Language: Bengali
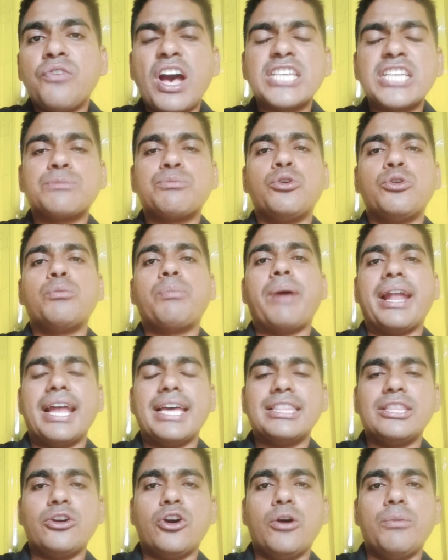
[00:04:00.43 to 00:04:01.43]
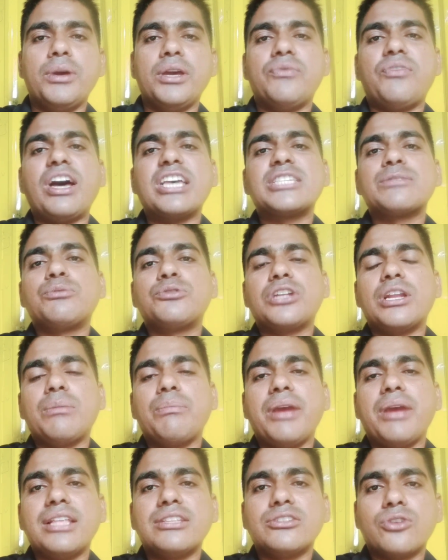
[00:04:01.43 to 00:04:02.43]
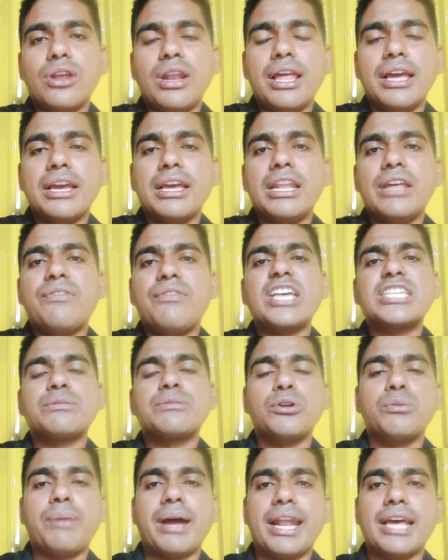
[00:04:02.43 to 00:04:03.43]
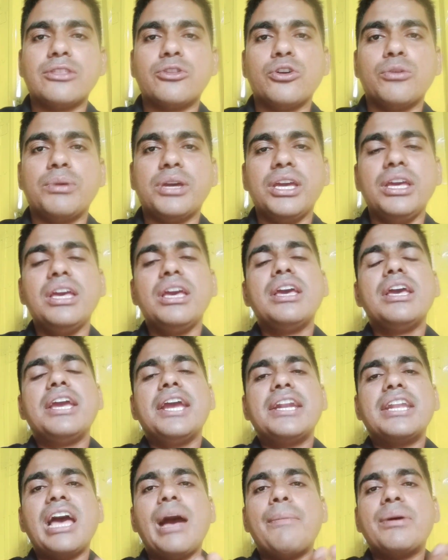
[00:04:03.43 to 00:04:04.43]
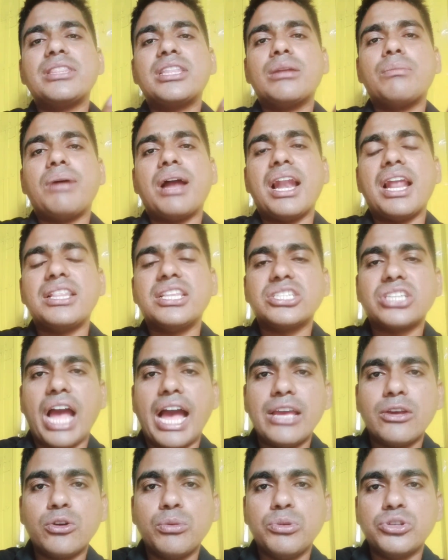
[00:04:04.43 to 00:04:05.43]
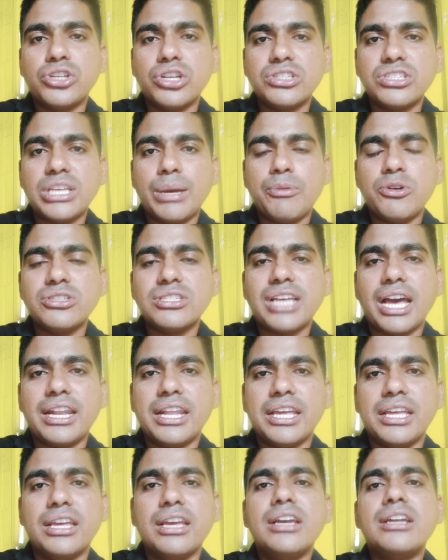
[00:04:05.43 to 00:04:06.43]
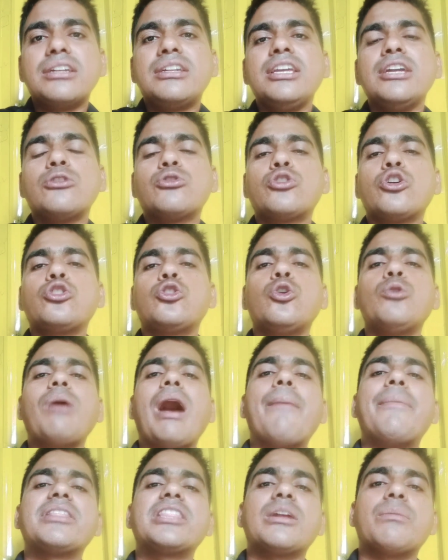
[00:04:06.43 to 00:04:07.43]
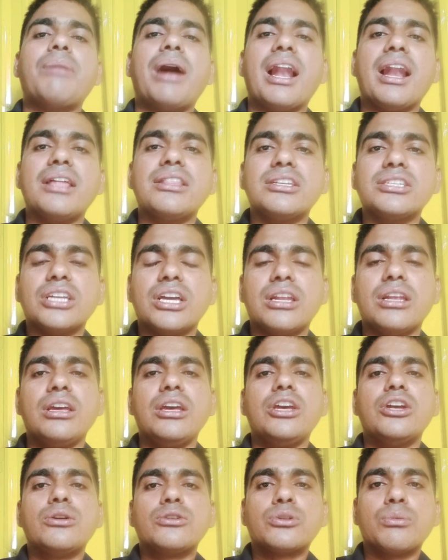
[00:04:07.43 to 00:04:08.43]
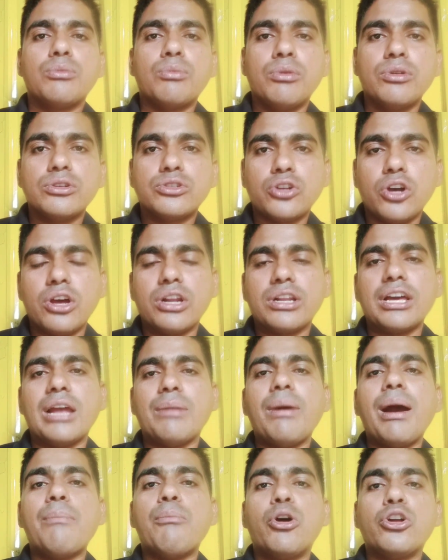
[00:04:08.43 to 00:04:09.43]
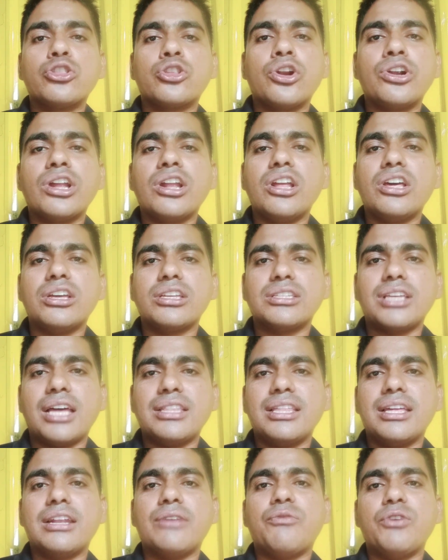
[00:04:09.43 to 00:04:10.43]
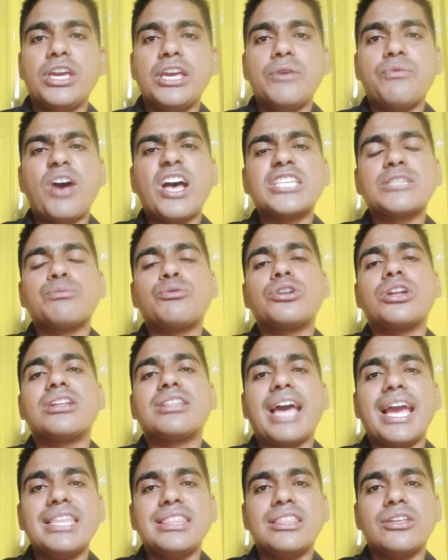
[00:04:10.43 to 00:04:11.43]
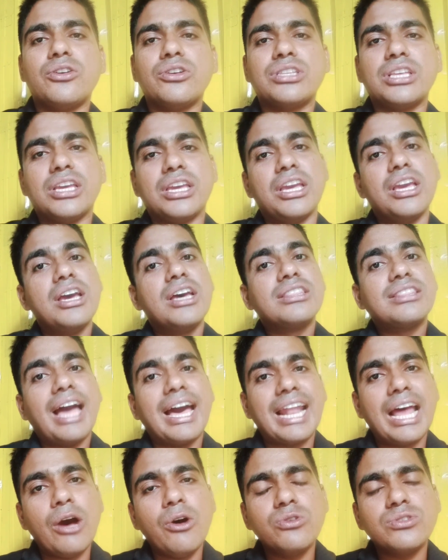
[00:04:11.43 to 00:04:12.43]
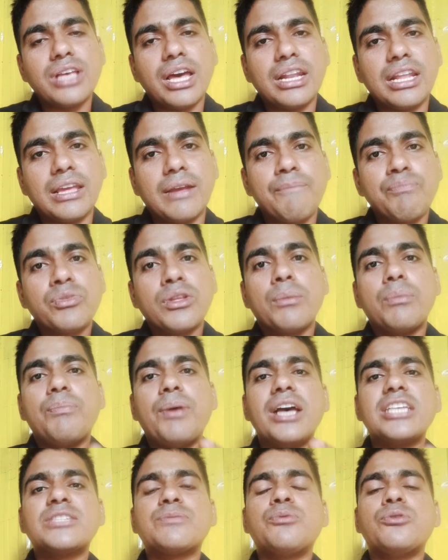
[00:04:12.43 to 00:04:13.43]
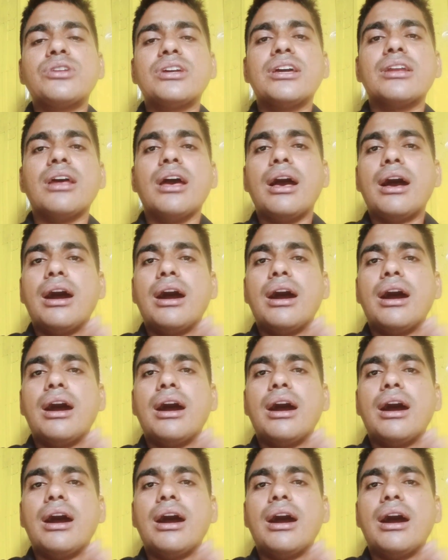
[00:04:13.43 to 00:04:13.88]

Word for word: পাসপোর্ট বানাতে হবে পাসপোর্টের মেয়াদ চলে গেলে পাসপোর্ট বানাতে হবে এটা আমাদের বাংলাদেশ হাই কমিশন যেমন জানে ঠিক তদ্রুপ আমাদের বাংলাদেশের সরকার বা মন্ত্রণালয় যাদের এই পাসপোর্টের দায়িত্বে রয়েছে তারাও জানে পাসপোর্টের